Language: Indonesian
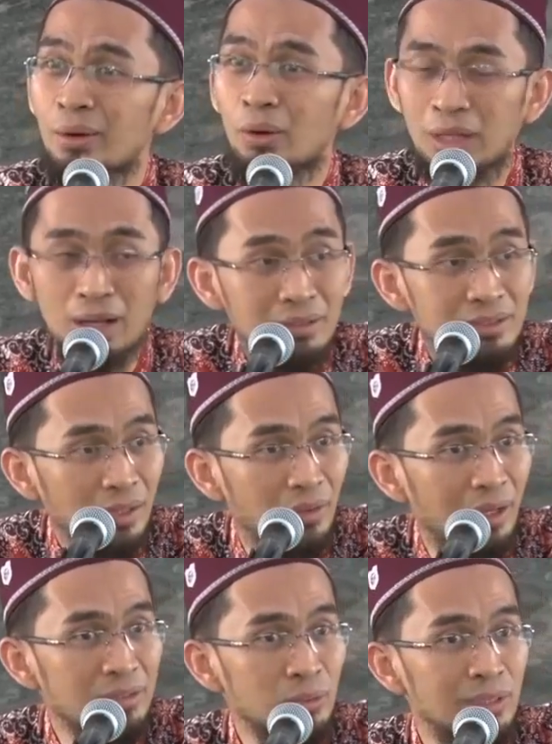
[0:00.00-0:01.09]
Orang kejar
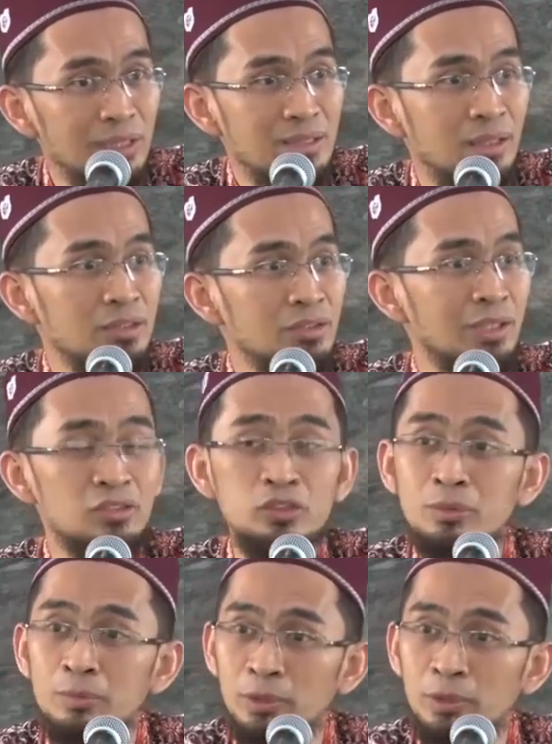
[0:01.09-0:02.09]
dengan sunnah ini salat subuh